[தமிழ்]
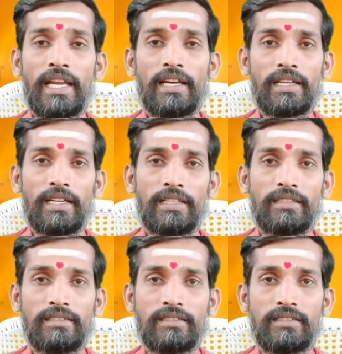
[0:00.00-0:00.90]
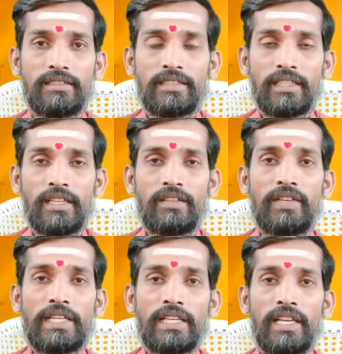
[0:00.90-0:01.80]
ஏலக்காய் சரிங்களா
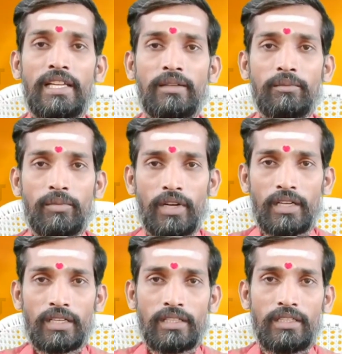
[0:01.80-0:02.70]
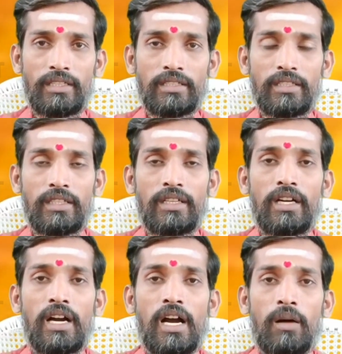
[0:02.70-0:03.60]
வெற்றிலை பாக்கு
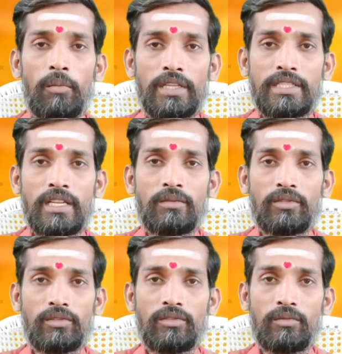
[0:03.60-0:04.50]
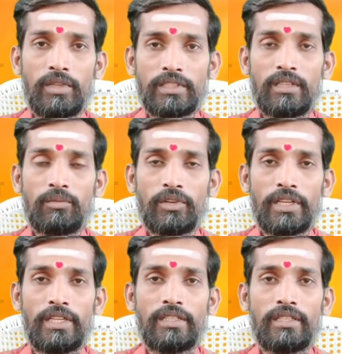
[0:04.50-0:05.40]
மஞ்சள் தூள் மஞ்சள்
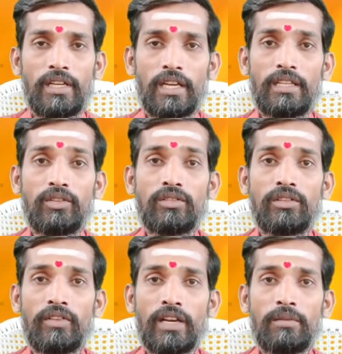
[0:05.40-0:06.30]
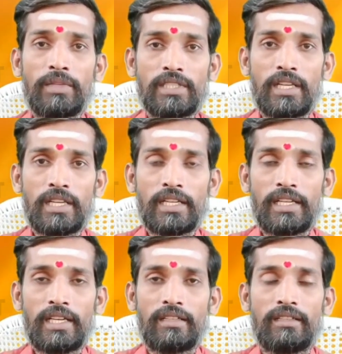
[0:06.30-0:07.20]
பொடி அல்லது விரலை மஞ்சள் இருக்கு
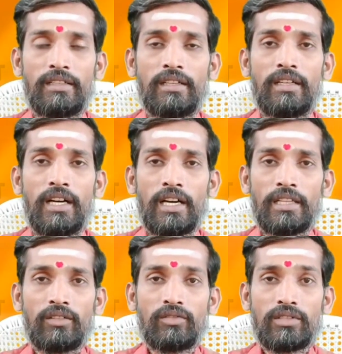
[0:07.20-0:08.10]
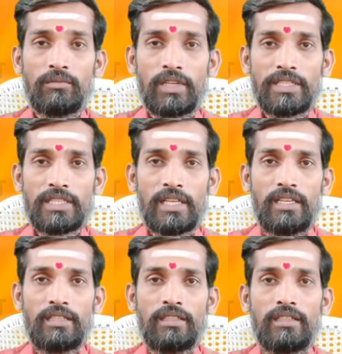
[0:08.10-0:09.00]
இல்லைங்களா அந்த குச்சி மஞ்சள்
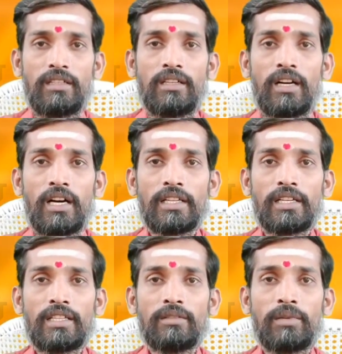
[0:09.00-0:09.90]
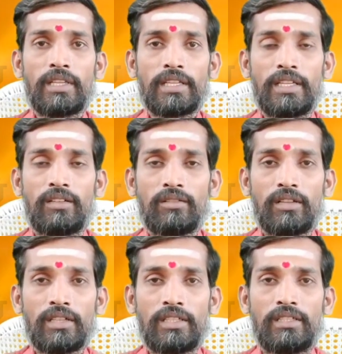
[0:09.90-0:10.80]
அதுக்கடுத்து பார்த்தீங்கன்னா
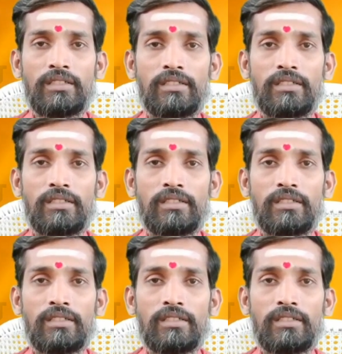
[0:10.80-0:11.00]
உங்களுக்கு